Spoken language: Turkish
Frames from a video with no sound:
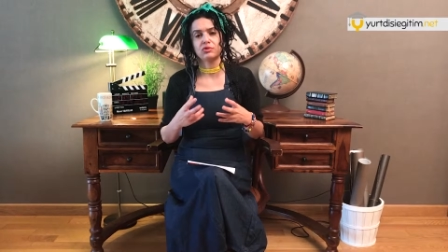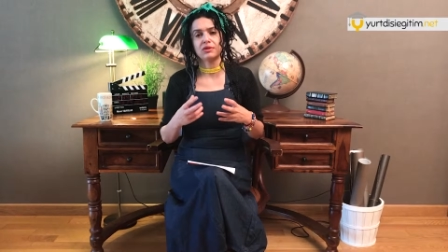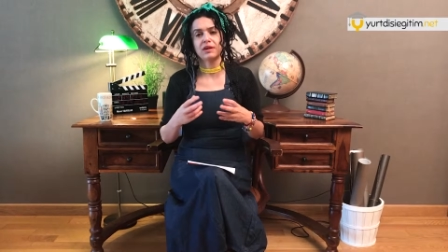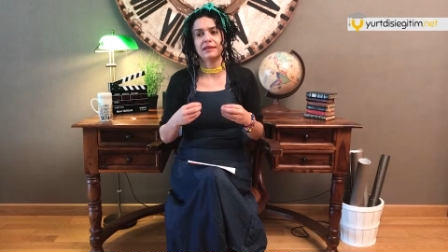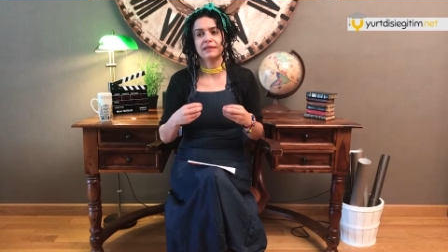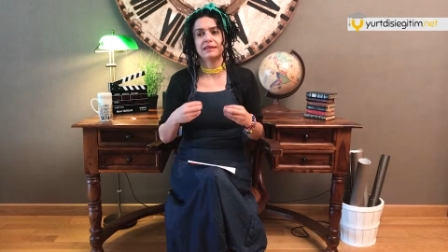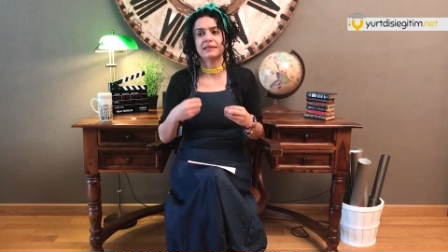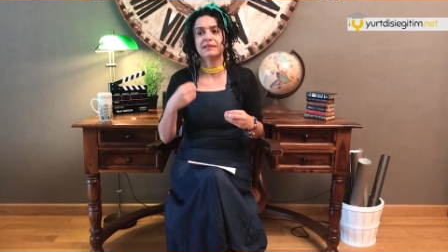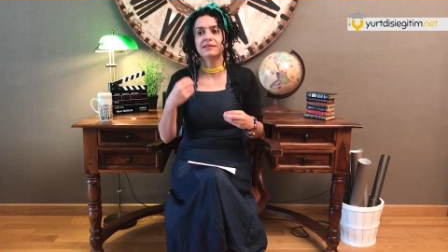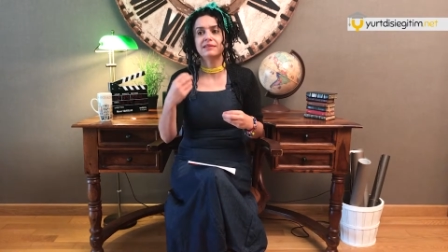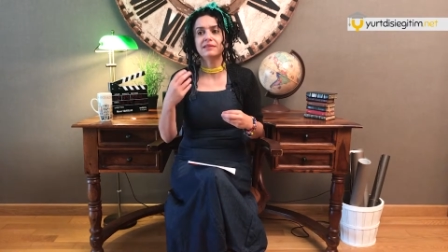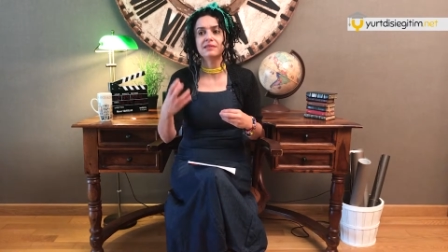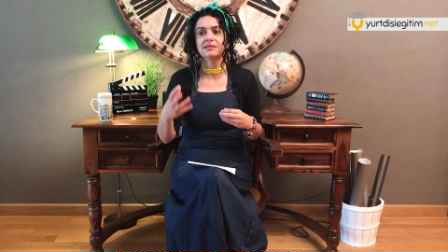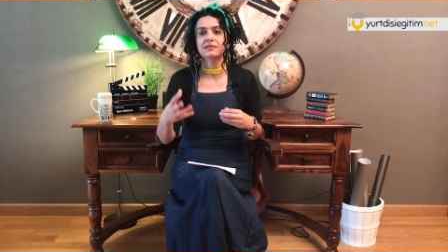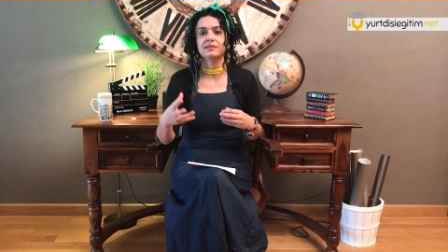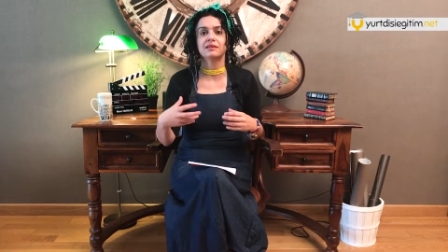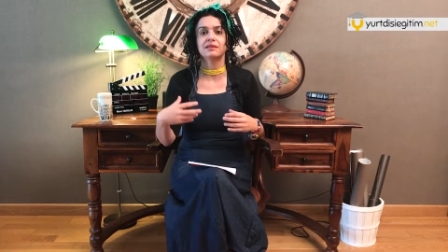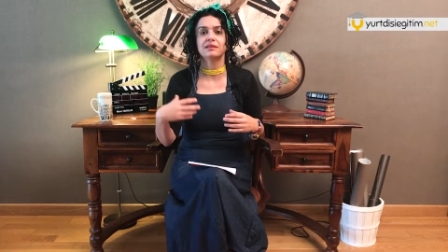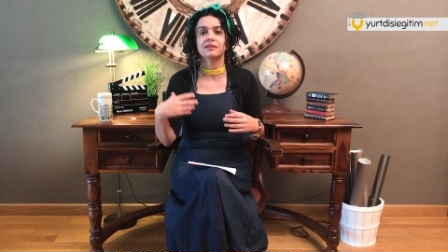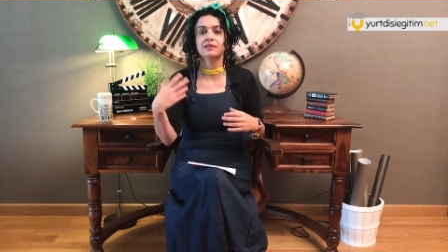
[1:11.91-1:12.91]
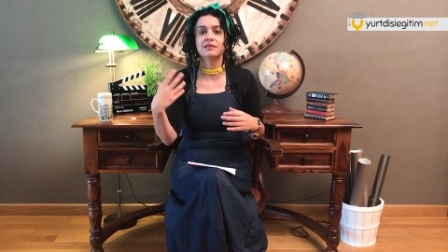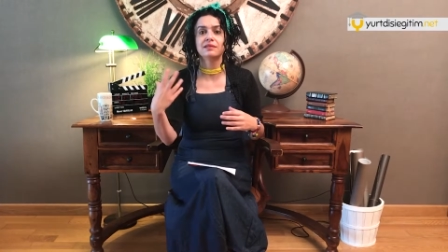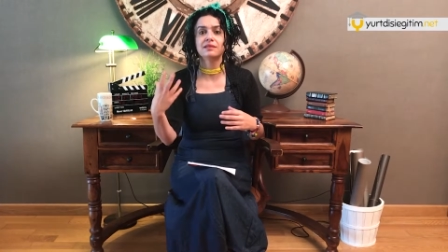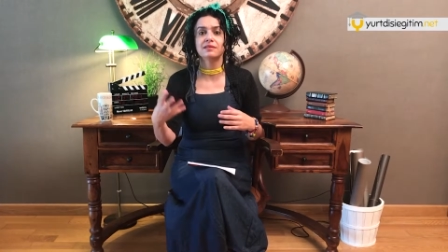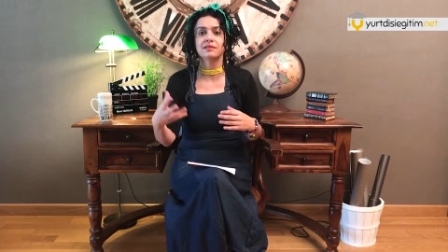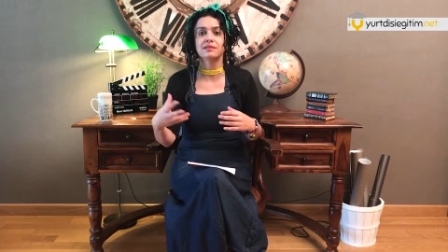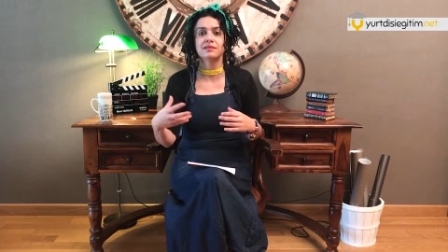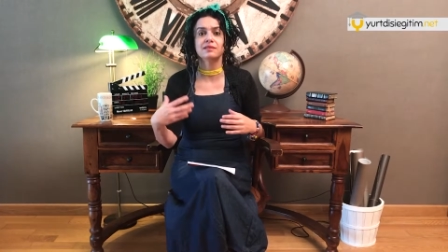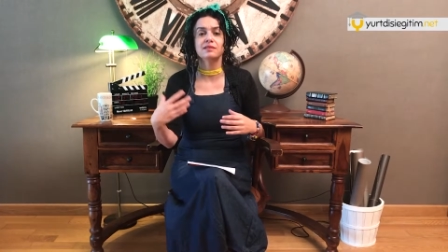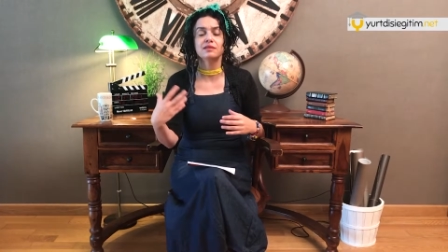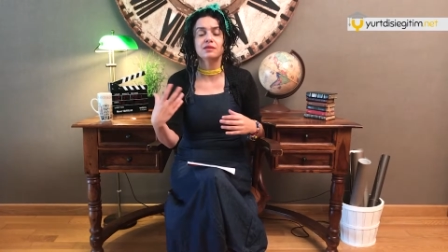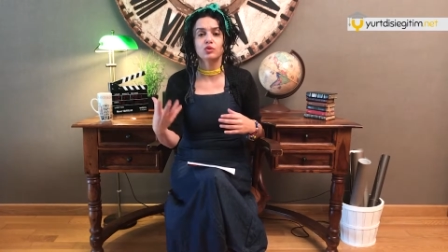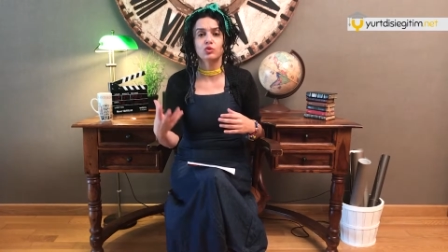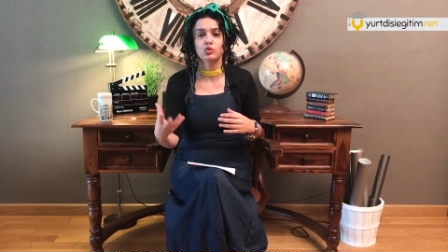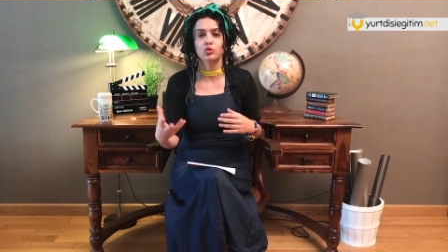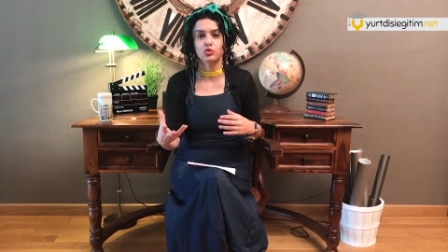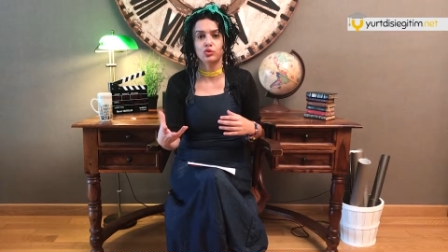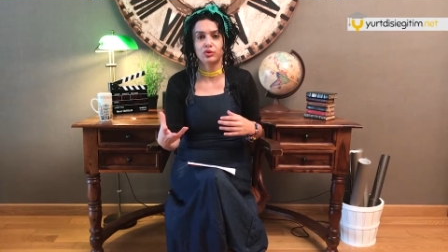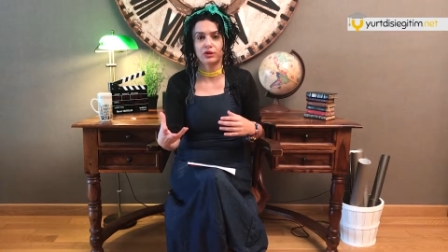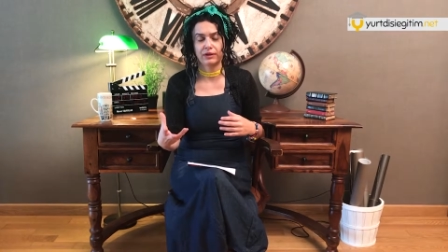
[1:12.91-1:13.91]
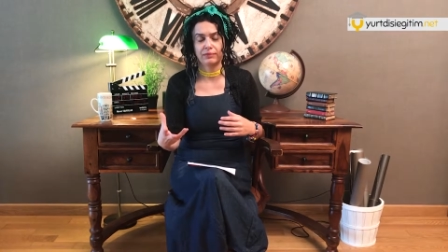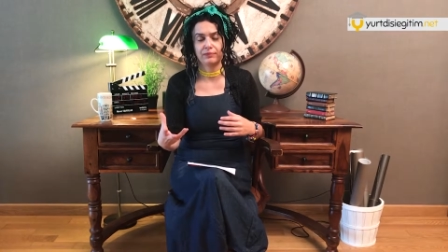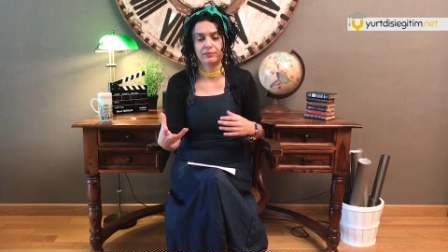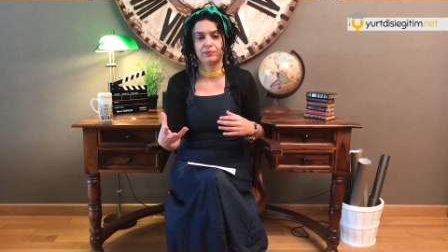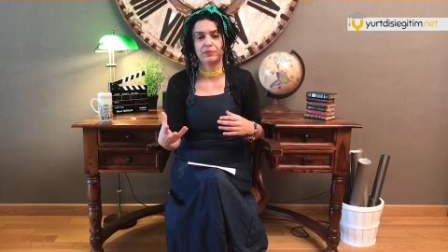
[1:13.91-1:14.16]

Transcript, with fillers: Yani gideceğiniz ülke.